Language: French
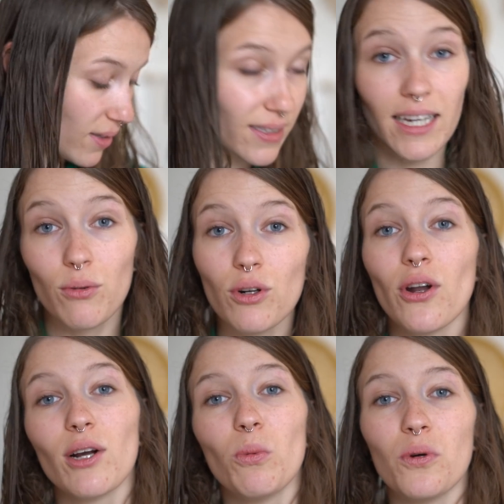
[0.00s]
Ce qui est cool
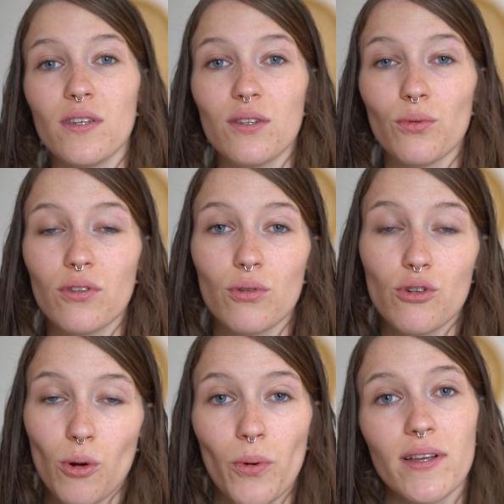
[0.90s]
dans la composition de ce
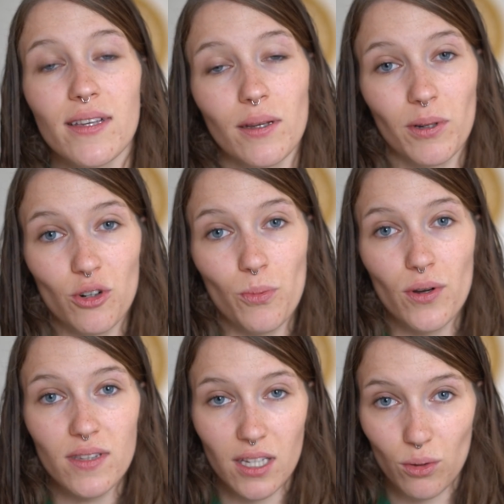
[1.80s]
shampoing et cet
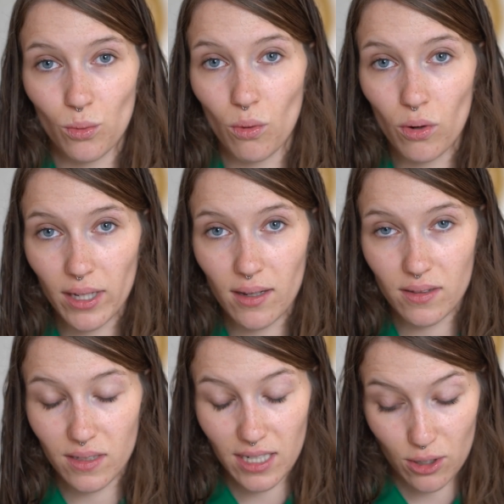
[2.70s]
après-shampoing, c'est qu'ils n'ont aucun
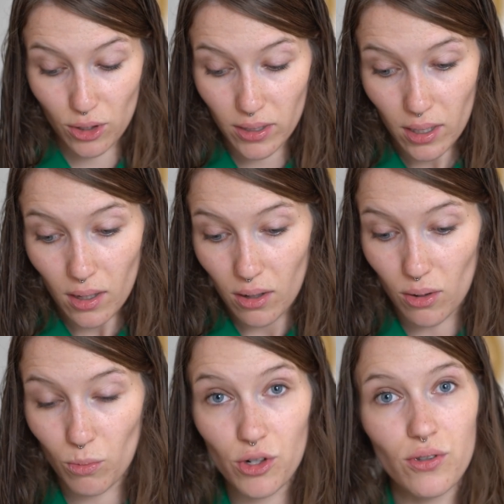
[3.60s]
silicone.
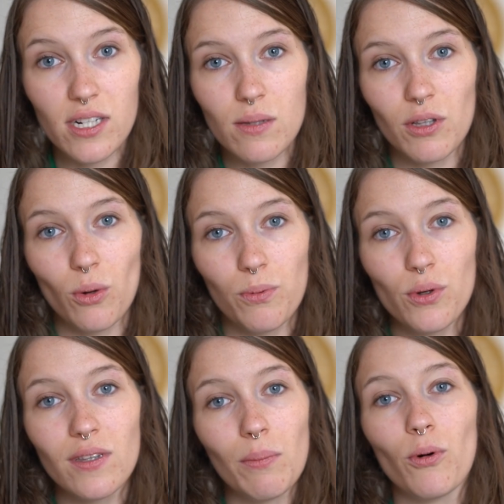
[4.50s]
moi, j'utilise maintenant
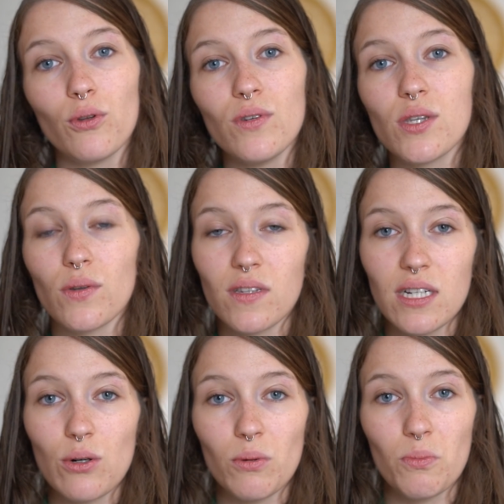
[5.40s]
plus que des produits sans
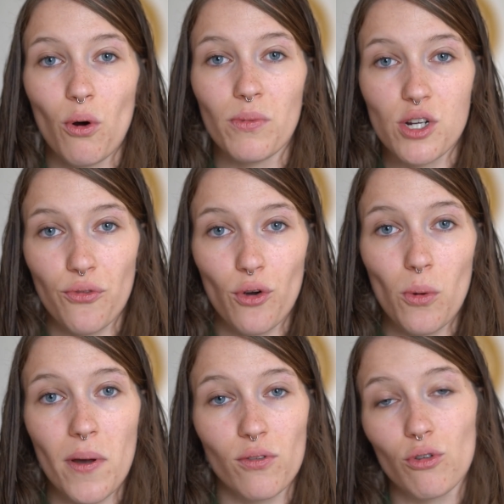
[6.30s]
silicone pour mes
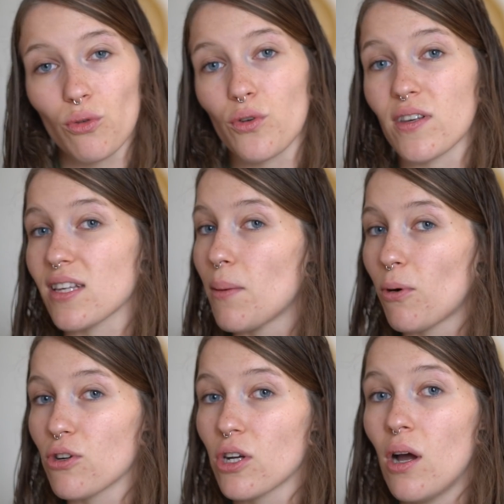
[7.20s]
cheveux parce que je trouve que ça se
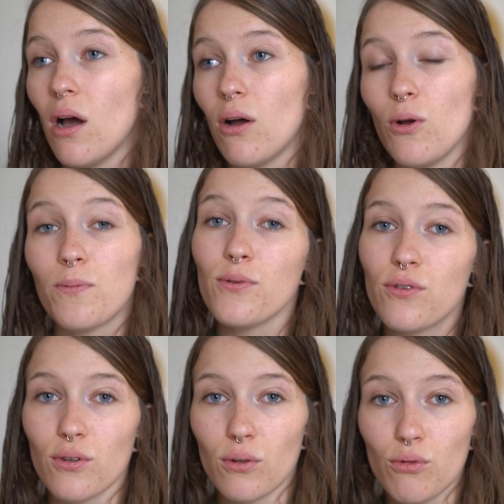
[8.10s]
rapproche le
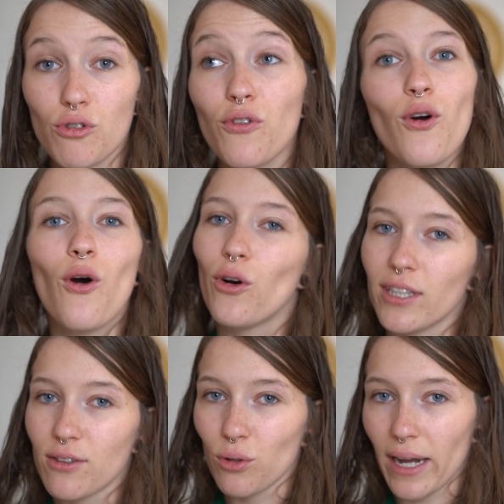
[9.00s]
plus du cheveu au
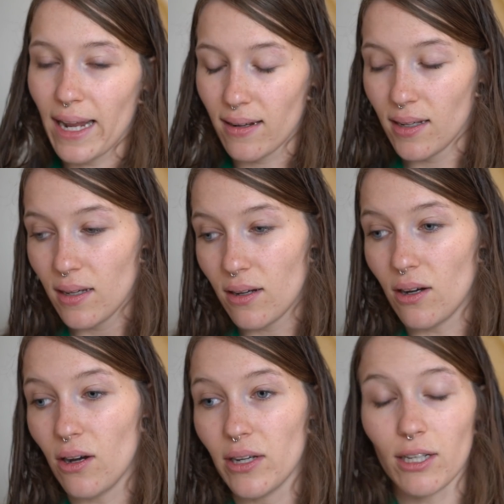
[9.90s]
naturel.
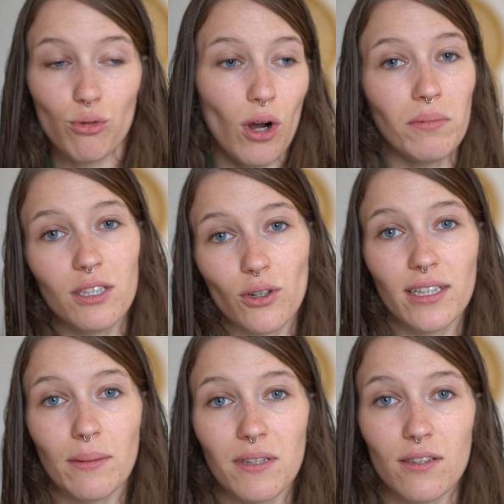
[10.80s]
Il y a toujours un petit temps
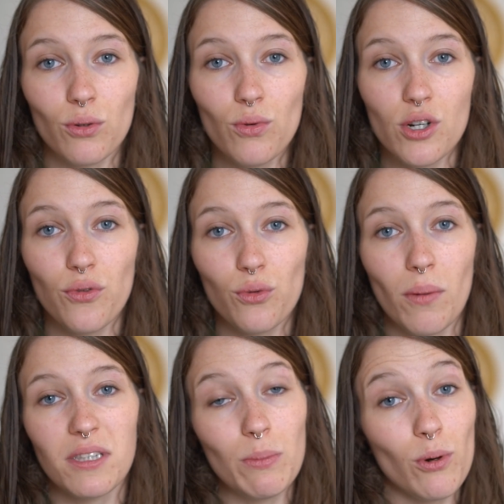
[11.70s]
d'adaptation où les cheveux sont
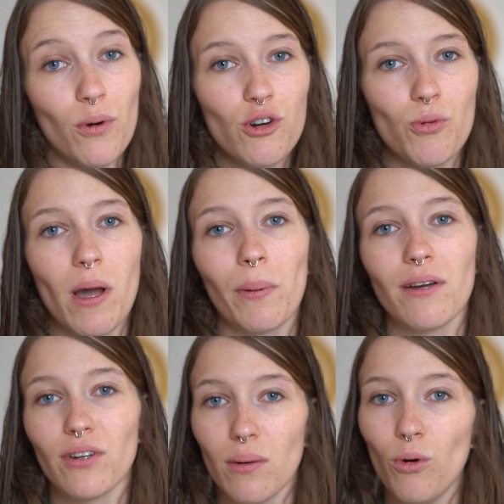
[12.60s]
un petit peu moches, mais
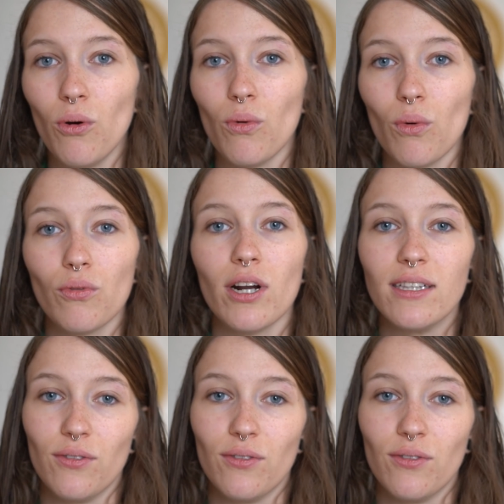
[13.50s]
après, vraiment, on, on voit la